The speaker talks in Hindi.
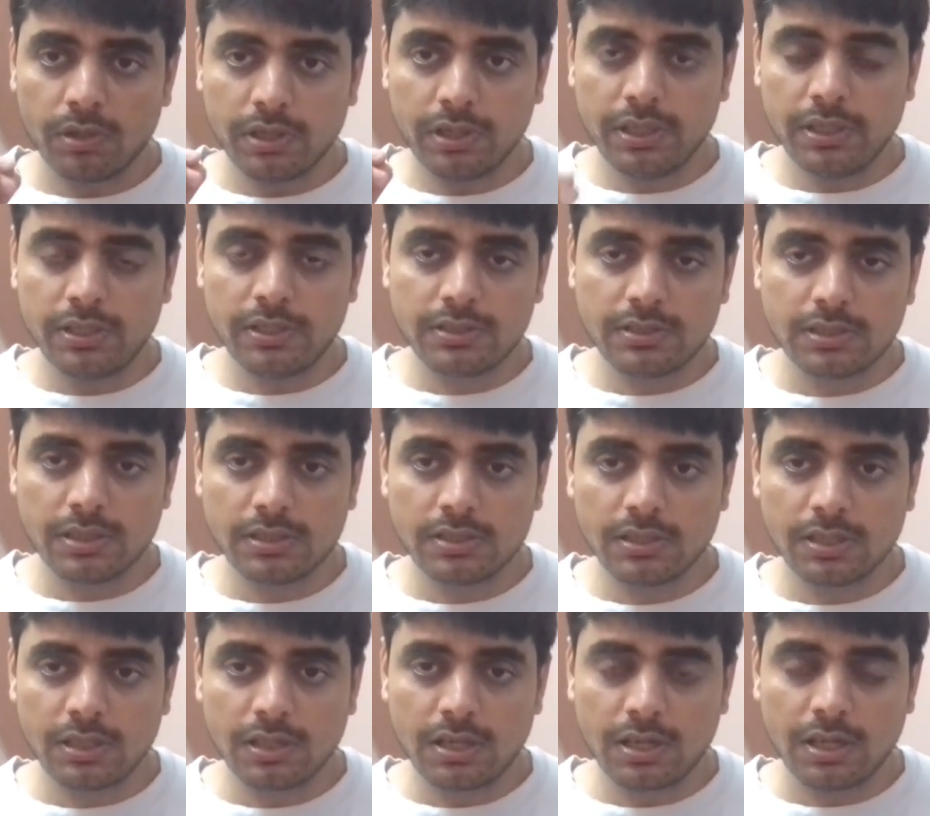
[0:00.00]
री
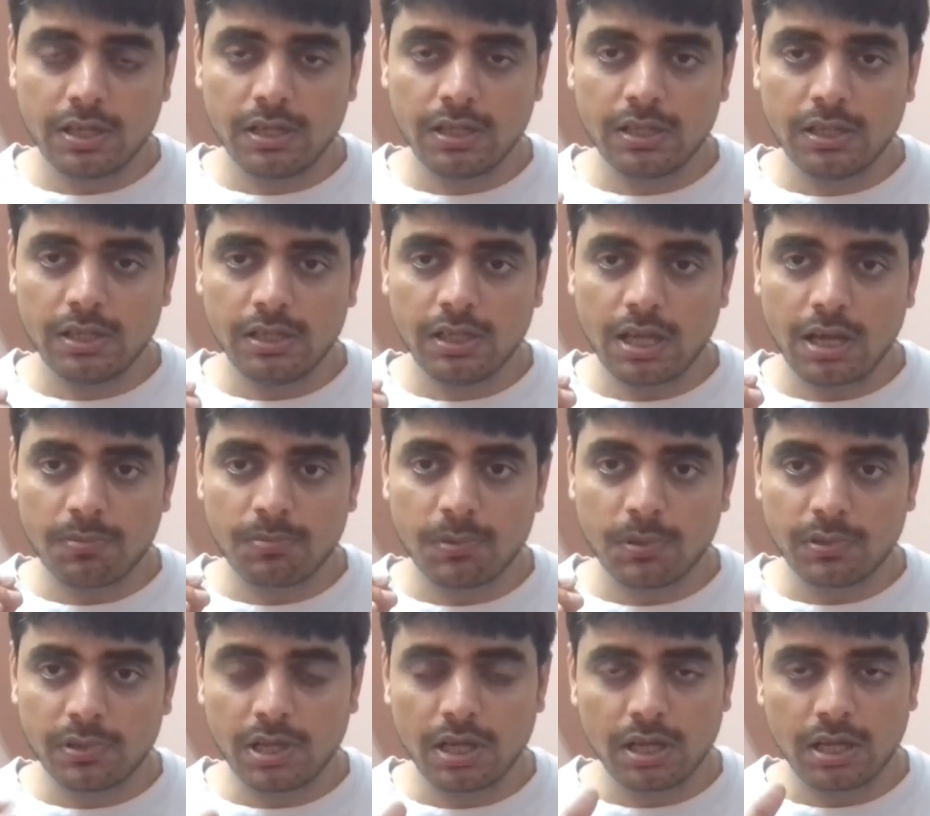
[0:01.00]
रजिस्ट्रेशन कराने के लिए
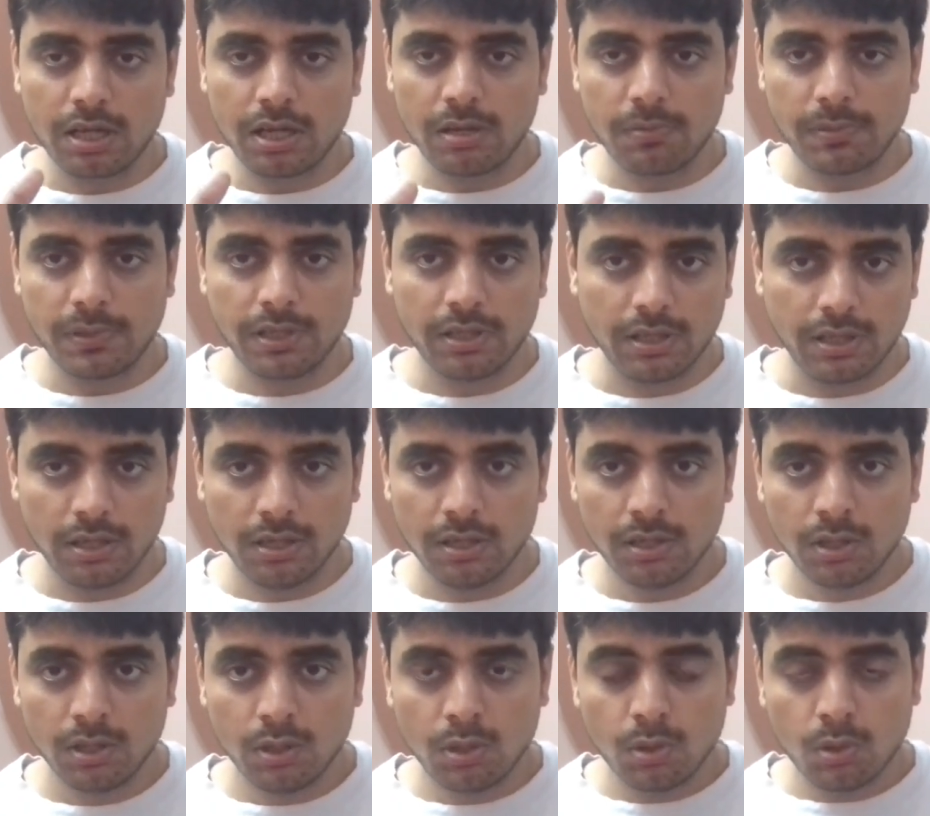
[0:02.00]
आपको क्या करना पड़ेगा
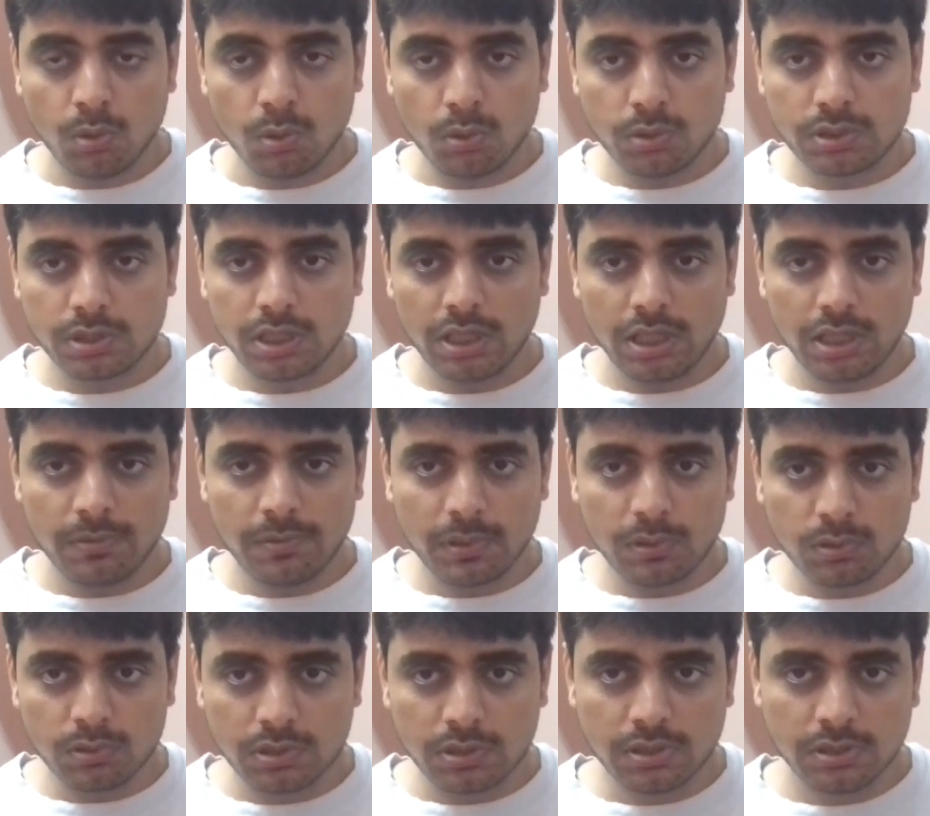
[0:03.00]
उसके लिए मैं
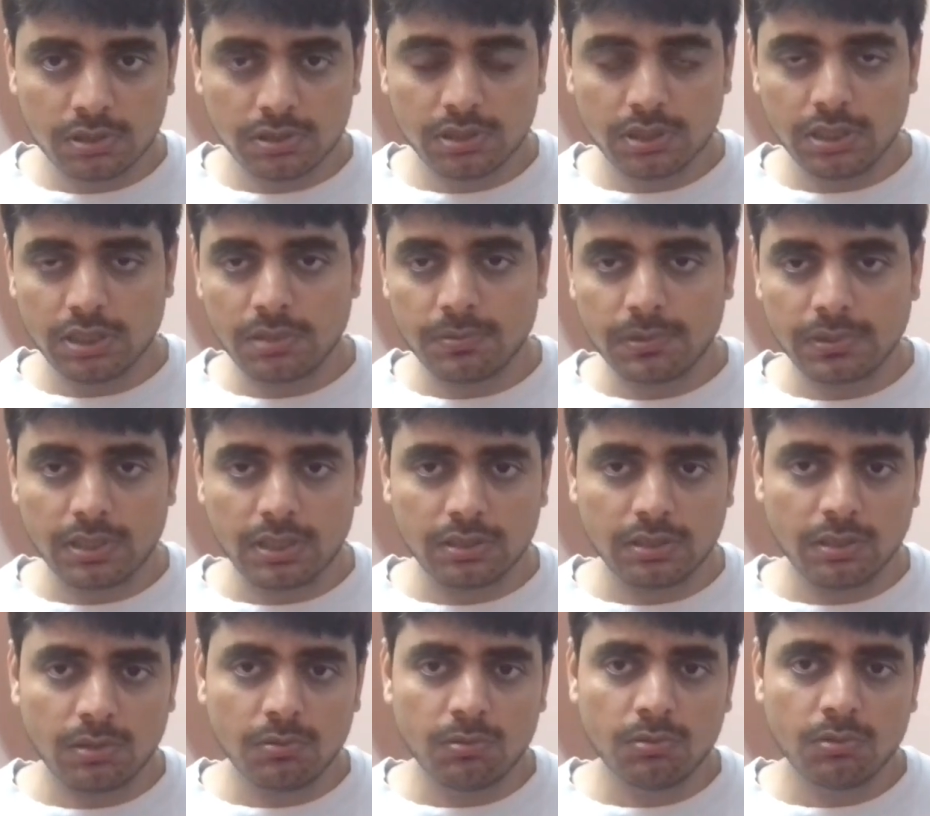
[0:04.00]
कुछ चीज़ें
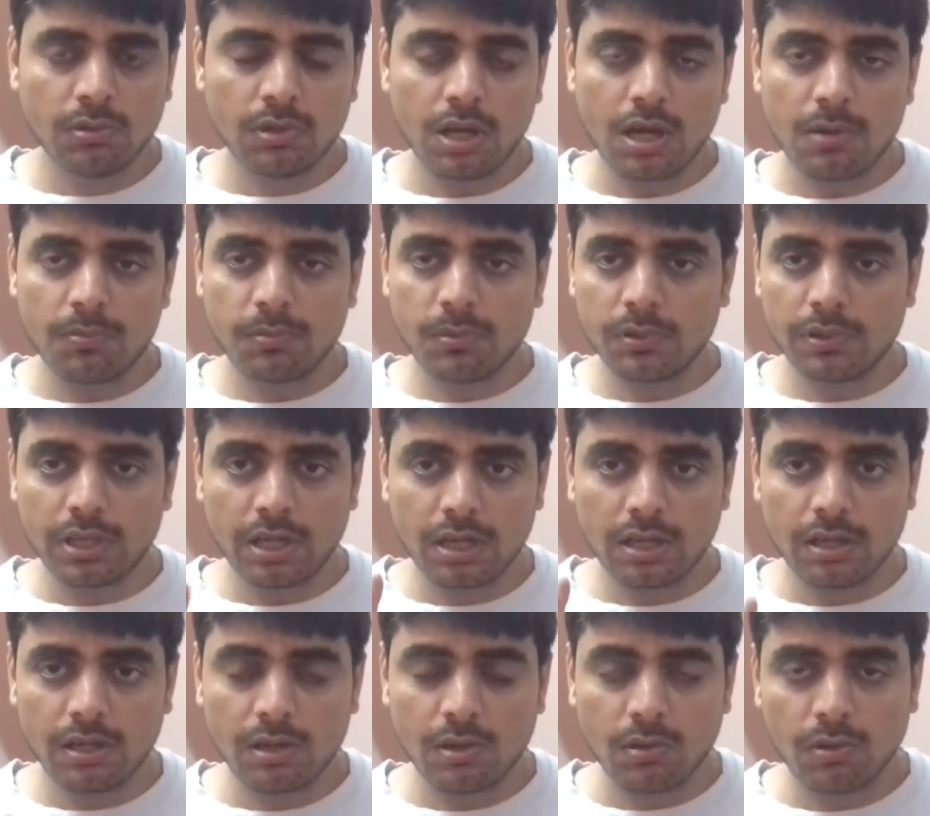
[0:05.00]
बताता हूँ आपको क्या
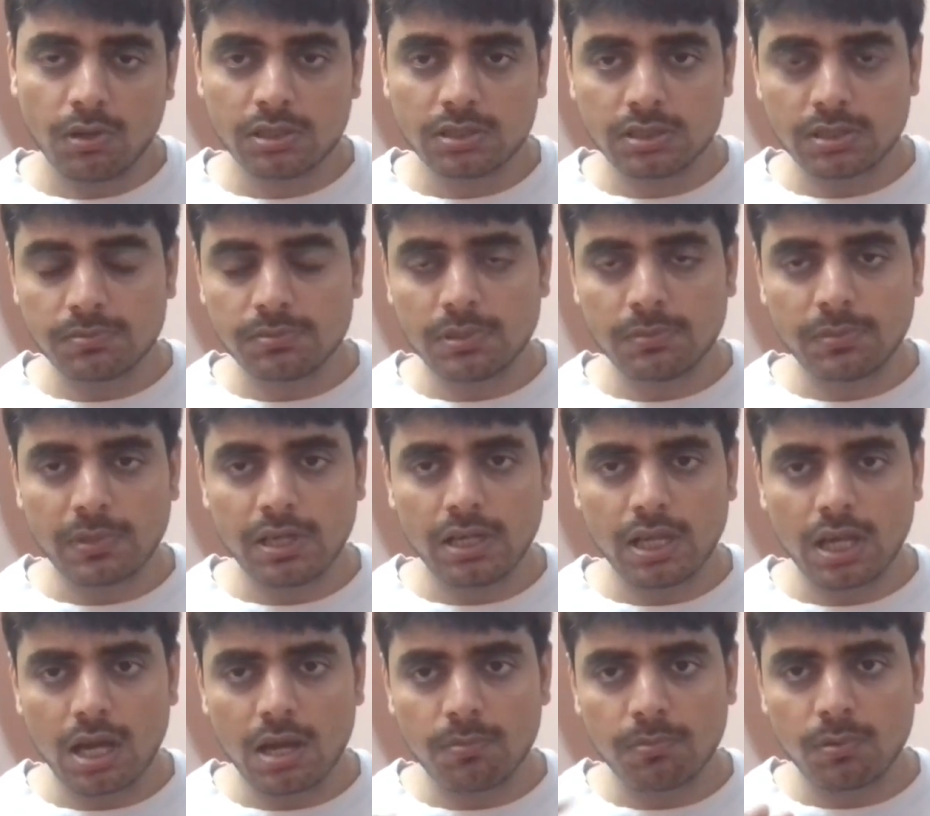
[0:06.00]
करना होगा सबसे
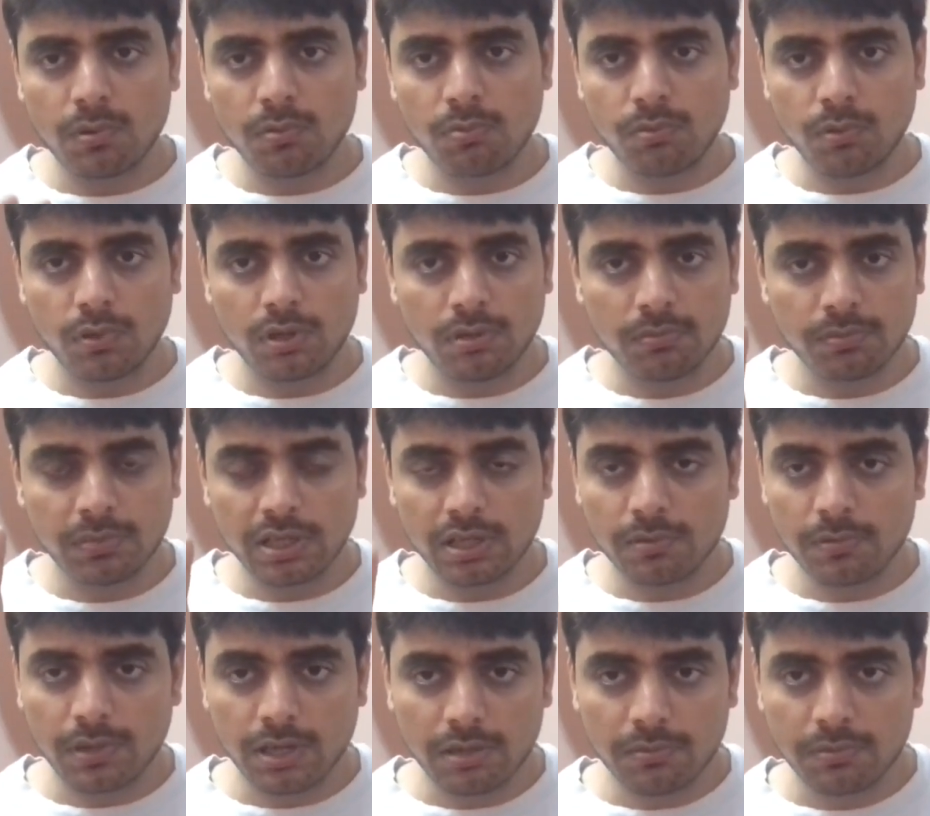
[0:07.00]
पहले आपको फॉरम
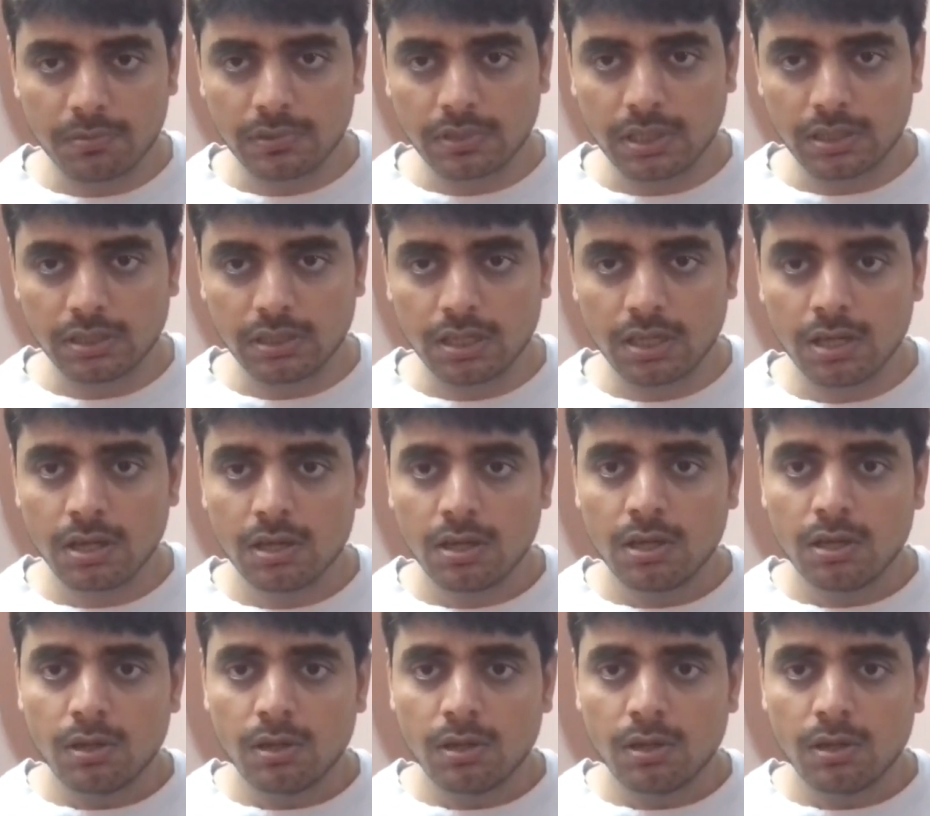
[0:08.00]
के बारे में बता दिया